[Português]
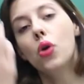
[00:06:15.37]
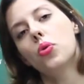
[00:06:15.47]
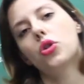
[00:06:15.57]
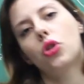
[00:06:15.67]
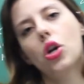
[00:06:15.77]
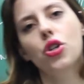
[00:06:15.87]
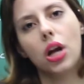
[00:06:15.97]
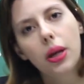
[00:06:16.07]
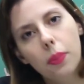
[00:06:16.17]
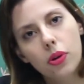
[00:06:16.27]
o
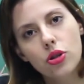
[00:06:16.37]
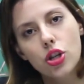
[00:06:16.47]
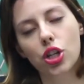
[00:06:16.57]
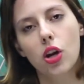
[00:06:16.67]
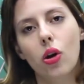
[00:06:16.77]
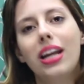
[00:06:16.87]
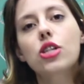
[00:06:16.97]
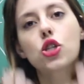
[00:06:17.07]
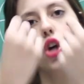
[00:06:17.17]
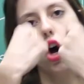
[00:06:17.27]
estrogênio e progesterona
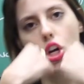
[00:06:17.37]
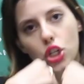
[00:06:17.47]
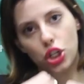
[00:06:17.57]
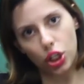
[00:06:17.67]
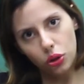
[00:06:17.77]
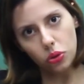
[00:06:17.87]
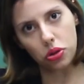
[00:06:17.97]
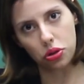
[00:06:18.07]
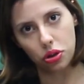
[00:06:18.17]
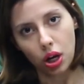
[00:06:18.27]

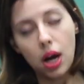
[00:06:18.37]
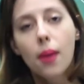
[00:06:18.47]
exógenos